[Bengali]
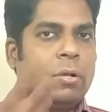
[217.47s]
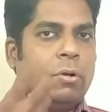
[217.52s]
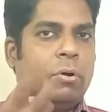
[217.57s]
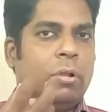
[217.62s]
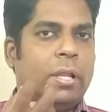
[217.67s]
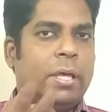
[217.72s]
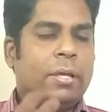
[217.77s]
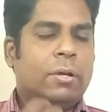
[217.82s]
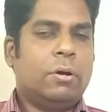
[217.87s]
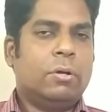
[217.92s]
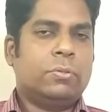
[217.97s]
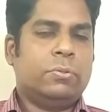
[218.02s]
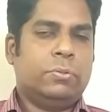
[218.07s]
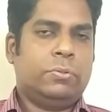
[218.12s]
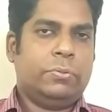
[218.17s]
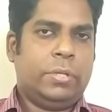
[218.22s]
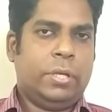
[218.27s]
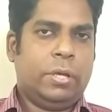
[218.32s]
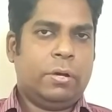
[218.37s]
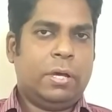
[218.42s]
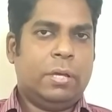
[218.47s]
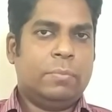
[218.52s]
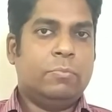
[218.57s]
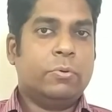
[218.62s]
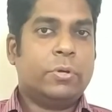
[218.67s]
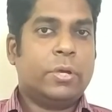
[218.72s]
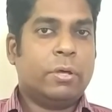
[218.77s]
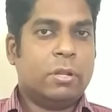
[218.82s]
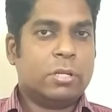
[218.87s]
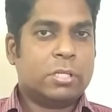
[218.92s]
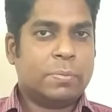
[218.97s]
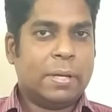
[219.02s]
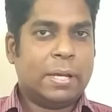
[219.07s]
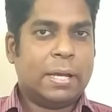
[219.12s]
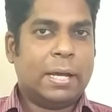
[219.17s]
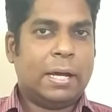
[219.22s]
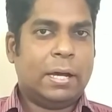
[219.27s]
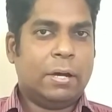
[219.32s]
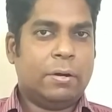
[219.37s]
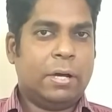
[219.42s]
গলায় ক্ষত তৈরি হয় মুখে অনেক সময়
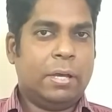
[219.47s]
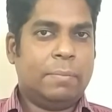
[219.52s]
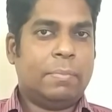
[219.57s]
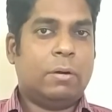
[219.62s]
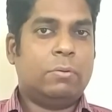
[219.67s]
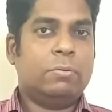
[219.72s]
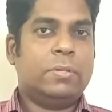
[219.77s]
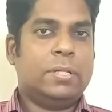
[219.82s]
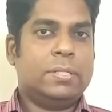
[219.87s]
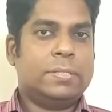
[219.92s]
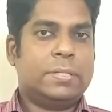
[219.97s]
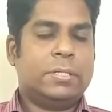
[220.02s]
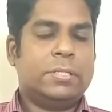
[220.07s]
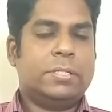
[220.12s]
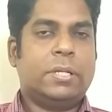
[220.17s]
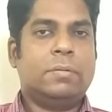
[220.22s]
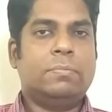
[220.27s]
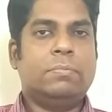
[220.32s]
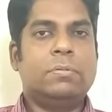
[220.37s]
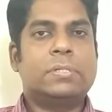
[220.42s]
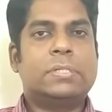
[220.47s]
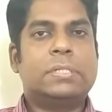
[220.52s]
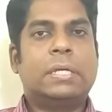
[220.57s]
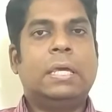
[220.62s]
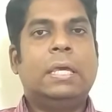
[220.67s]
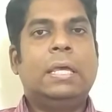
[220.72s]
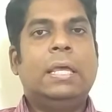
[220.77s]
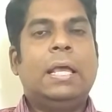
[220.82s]
ঘা হয় মাউথ আলসার যেটা বলছি